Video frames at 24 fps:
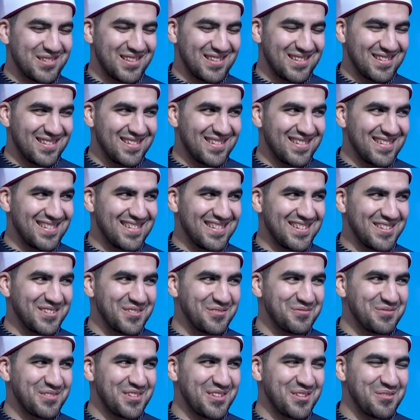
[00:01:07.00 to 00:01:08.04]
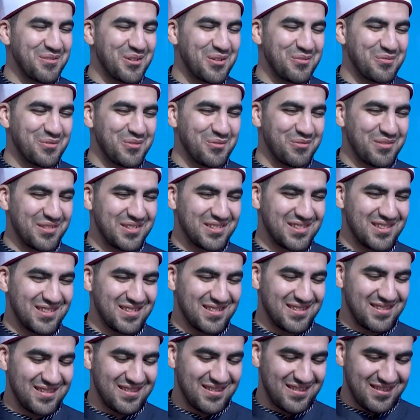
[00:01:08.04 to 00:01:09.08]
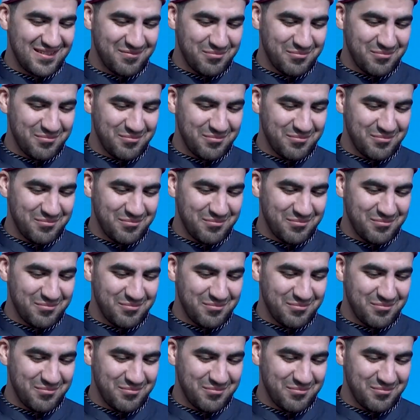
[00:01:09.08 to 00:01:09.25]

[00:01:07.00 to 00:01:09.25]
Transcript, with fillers: اللي فاتت دي ما شاء الله ما شاء الله